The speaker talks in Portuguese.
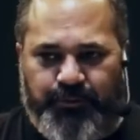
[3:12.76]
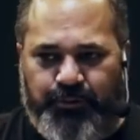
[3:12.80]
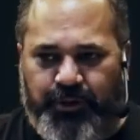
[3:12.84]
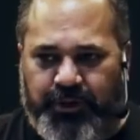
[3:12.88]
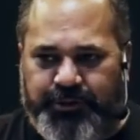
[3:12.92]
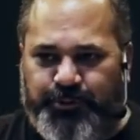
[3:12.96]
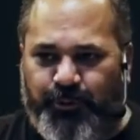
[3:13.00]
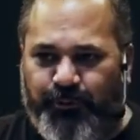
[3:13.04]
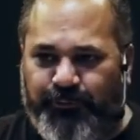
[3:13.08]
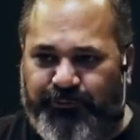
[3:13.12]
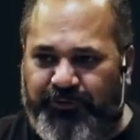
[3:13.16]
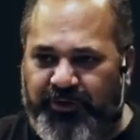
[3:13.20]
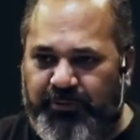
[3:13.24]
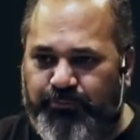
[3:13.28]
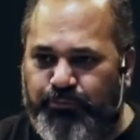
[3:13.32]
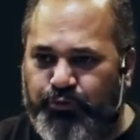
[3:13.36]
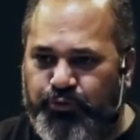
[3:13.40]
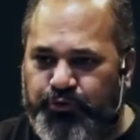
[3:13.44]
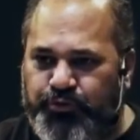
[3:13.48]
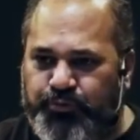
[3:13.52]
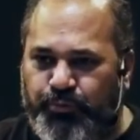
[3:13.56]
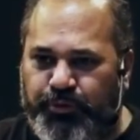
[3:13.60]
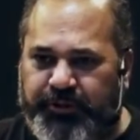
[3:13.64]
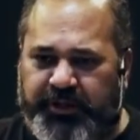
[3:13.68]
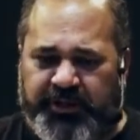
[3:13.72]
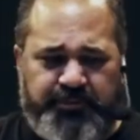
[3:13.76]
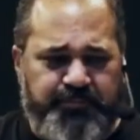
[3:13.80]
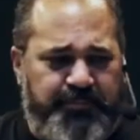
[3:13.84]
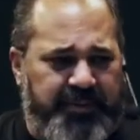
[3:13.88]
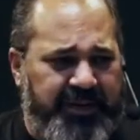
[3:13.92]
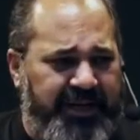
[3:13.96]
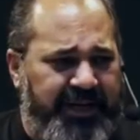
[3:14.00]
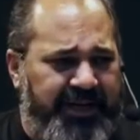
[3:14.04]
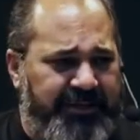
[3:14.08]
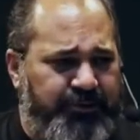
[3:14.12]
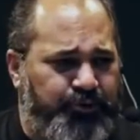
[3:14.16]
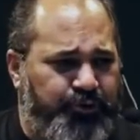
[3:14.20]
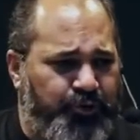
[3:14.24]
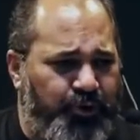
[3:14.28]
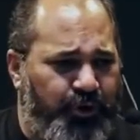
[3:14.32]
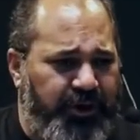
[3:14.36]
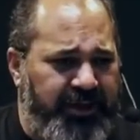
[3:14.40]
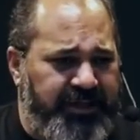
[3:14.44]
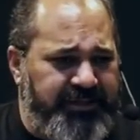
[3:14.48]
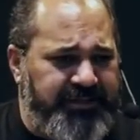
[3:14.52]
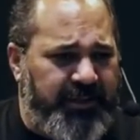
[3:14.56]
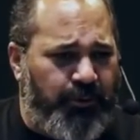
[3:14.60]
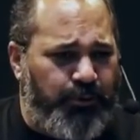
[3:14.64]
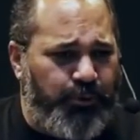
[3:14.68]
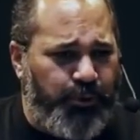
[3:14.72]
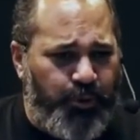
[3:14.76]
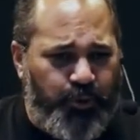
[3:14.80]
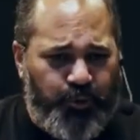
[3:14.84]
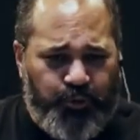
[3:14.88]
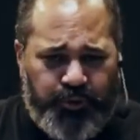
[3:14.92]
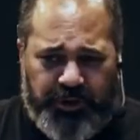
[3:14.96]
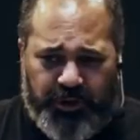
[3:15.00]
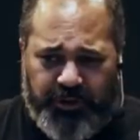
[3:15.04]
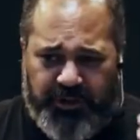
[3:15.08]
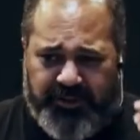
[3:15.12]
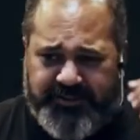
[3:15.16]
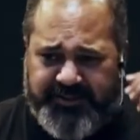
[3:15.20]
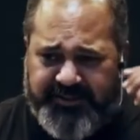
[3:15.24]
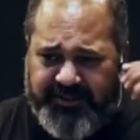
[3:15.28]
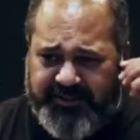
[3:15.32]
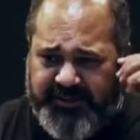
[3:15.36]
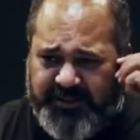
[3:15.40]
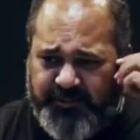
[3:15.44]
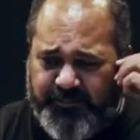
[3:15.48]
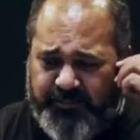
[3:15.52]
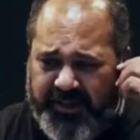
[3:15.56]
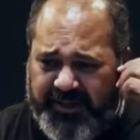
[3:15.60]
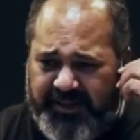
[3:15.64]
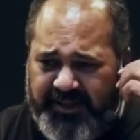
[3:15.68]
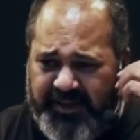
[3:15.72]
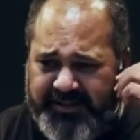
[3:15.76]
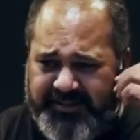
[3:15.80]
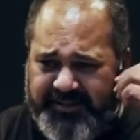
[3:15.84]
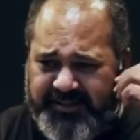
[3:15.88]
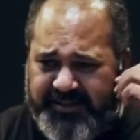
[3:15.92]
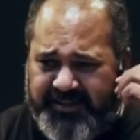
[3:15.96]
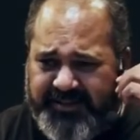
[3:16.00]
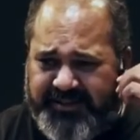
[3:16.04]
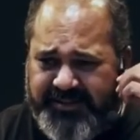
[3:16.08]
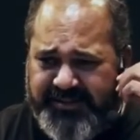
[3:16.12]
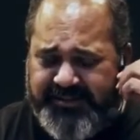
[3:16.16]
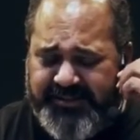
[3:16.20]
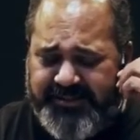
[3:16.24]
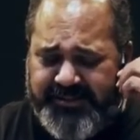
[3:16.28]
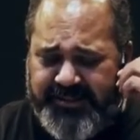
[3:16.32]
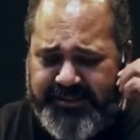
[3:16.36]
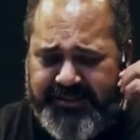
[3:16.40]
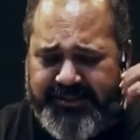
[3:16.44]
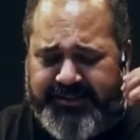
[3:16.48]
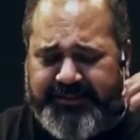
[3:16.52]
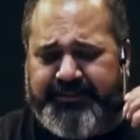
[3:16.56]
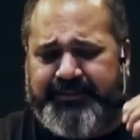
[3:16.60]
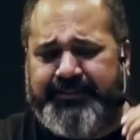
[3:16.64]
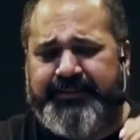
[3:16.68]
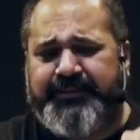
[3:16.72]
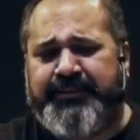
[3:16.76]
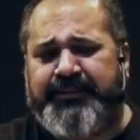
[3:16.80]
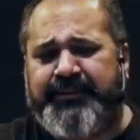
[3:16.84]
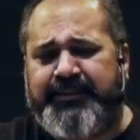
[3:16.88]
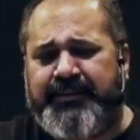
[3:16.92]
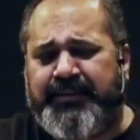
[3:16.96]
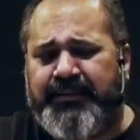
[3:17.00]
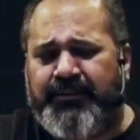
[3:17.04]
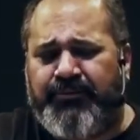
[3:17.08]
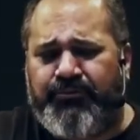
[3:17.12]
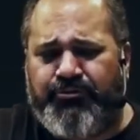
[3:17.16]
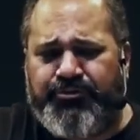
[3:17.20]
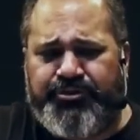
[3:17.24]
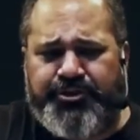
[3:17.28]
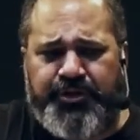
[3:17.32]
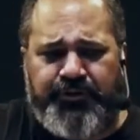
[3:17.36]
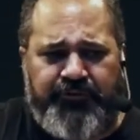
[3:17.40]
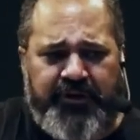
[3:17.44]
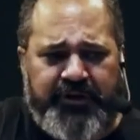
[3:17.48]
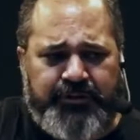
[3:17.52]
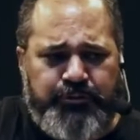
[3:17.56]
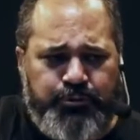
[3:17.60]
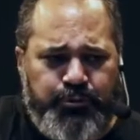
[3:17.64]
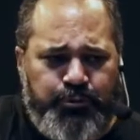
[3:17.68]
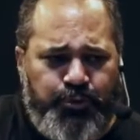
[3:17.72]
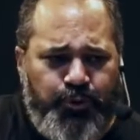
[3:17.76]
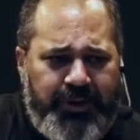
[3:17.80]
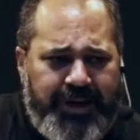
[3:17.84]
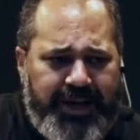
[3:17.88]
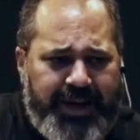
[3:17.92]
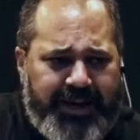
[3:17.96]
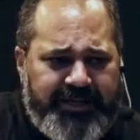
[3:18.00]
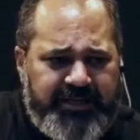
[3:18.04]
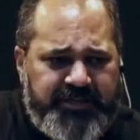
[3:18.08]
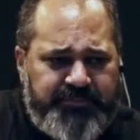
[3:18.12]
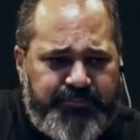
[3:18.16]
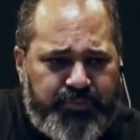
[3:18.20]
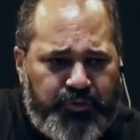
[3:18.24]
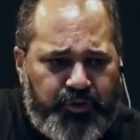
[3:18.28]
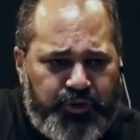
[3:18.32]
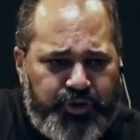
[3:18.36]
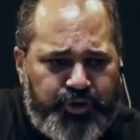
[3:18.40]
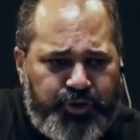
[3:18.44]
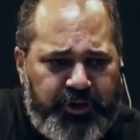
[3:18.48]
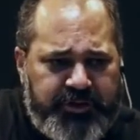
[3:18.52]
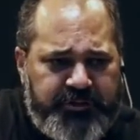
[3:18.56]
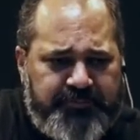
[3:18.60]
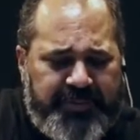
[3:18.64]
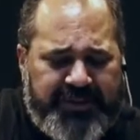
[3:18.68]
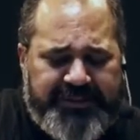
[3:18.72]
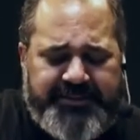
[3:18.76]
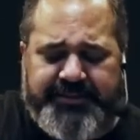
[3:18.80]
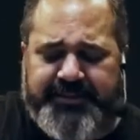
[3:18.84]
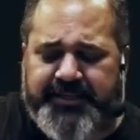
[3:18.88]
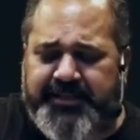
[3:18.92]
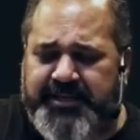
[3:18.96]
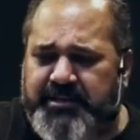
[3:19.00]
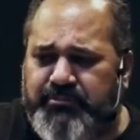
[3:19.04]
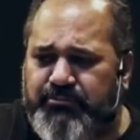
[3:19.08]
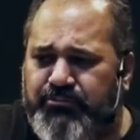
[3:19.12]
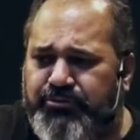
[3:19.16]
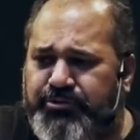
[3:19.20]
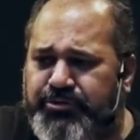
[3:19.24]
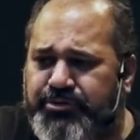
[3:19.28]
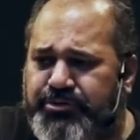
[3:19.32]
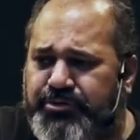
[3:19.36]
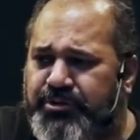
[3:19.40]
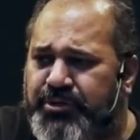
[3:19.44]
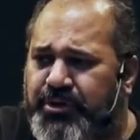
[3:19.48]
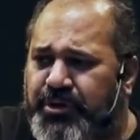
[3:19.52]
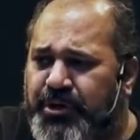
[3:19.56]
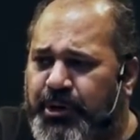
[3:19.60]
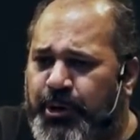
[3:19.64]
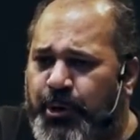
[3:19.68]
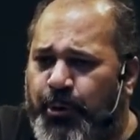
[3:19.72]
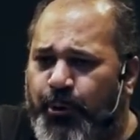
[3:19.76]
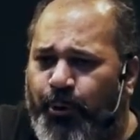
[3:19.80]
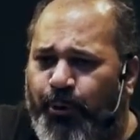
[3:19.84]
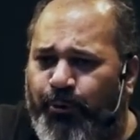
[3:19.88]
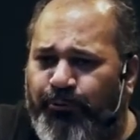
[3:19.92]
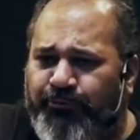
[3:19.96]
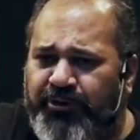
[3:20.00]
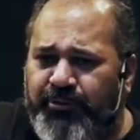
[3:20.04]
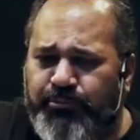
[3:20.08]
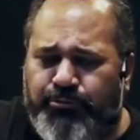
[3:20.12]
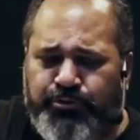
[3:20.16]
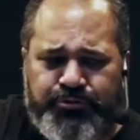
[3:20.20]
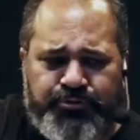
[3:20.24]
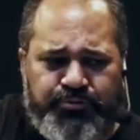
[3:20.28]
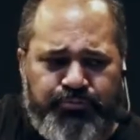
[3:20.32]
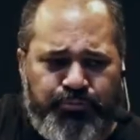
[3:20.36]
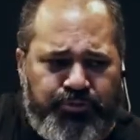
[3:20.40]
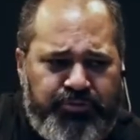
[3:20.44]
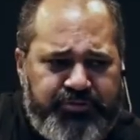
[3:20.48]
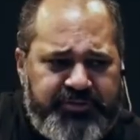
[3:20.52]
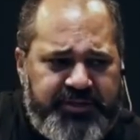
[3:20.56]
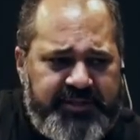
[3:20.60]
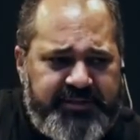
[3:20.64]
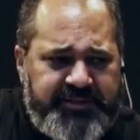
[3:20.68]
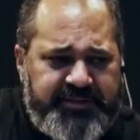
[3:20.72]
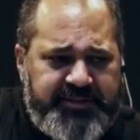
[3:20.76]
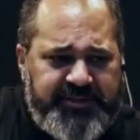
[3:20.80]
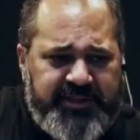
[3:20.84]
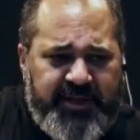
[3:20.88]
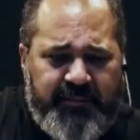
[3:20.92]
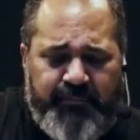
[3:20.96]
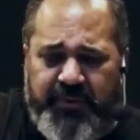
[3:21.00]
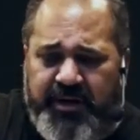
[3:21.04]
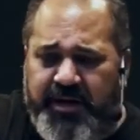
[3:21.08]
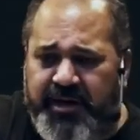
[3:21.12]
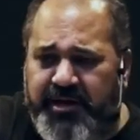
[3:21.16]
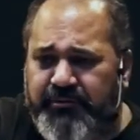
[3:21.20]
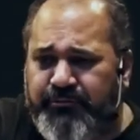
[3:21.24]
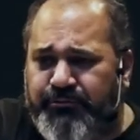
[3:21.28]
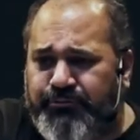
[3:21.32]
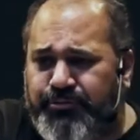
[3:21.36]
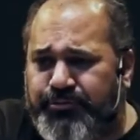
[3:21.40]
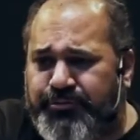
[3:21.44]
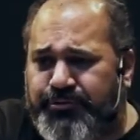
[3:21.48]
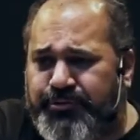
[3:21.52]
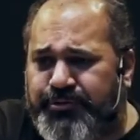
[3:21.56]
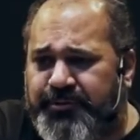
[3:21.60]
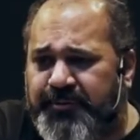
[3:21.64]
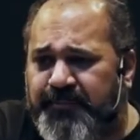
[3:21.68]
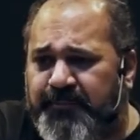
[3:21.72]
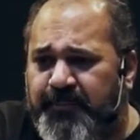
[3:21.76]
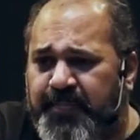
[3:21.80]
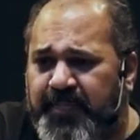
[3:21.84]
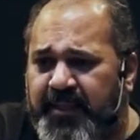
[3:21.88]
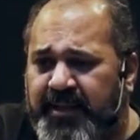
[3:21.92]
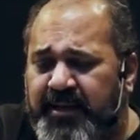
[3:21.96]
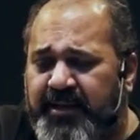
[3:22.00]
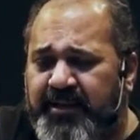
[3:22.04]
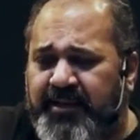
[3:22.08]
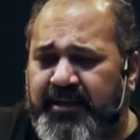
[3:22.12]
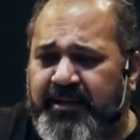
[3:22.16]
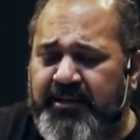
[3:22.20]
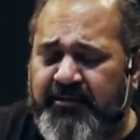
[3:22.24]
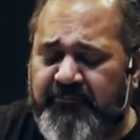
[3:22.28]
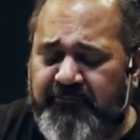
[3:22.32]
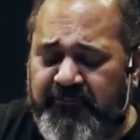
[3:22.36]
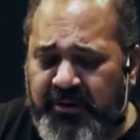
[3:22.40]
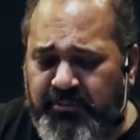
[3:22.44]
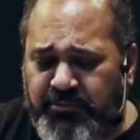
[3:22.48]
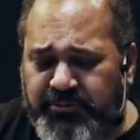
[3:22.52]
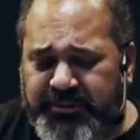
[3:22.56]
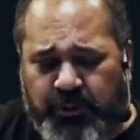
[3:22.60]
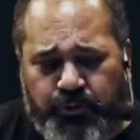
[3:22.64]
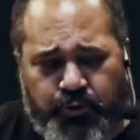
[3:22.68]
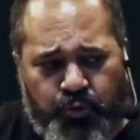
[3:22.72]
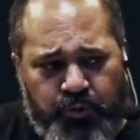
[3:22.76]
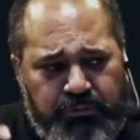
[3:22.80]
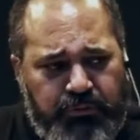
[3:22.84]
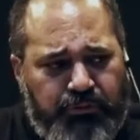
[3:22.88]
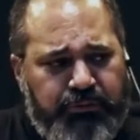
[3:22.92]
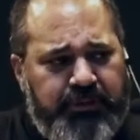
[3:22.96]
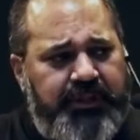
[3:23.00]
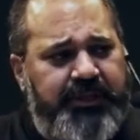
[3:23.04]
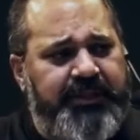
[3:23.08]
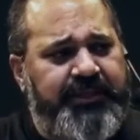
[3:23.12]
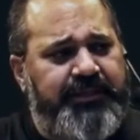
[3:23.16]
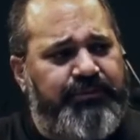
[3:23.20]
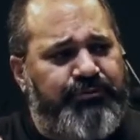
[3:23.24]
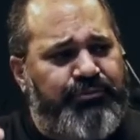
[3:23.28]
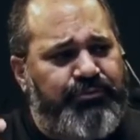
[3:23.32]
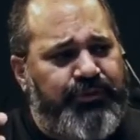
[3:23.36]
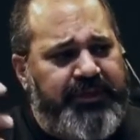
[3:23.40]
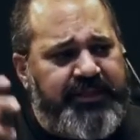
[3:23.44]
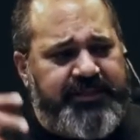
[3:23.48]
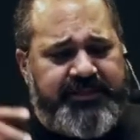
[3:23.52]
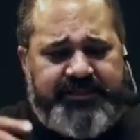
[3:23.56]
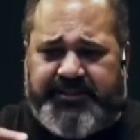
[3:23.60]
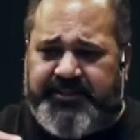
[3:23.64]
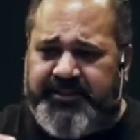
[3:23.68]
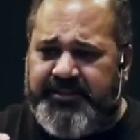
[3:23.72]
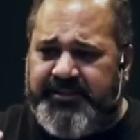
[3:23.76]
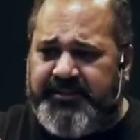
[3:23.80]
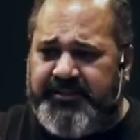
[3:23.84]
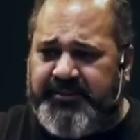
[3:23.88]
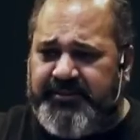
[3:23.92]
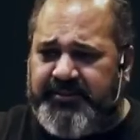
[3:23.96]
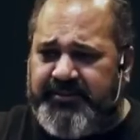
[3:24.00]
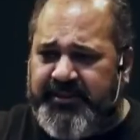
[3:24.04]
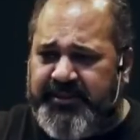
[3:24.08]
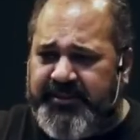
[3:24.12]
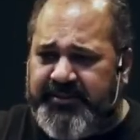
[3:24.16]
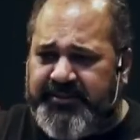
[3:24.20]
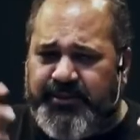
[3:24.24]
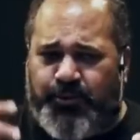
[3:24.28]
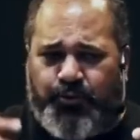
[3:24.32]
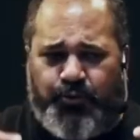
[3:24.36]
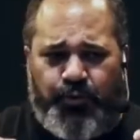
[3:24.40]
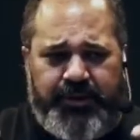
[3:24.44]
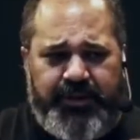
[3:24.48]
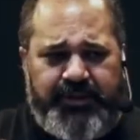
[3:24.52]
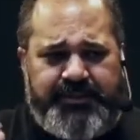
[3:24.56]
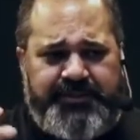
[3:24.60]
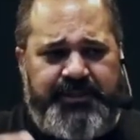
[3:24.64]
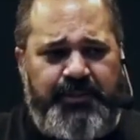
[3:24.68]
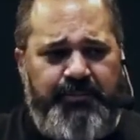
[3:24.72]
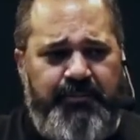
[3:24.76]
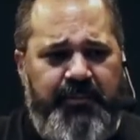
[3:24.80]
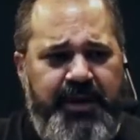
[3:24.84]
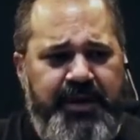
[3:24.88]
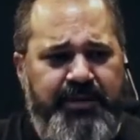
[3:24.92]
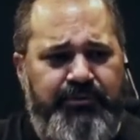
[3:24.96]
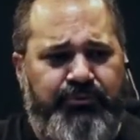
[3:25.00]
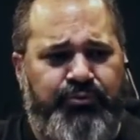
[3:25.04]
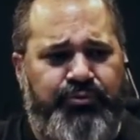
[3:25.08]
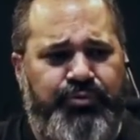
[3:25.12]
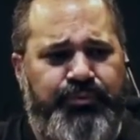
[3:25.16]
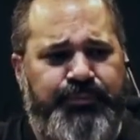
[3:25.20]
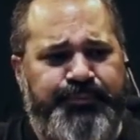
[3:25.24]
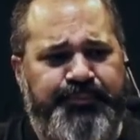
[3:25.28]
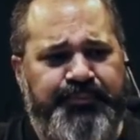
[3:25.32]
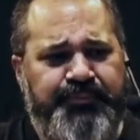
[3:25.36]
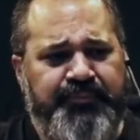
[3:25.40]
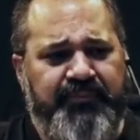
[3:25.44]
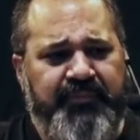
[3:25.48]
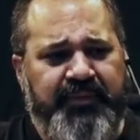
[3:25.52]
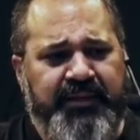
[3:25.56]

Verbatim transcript: Nós ouvimos muitas pregações ao longo da nossa experiência cristã, nos diversos lugares por onde nós passamos, ouvimos muitos ensinamentos e vamos acumulando esse, esse conhecimento,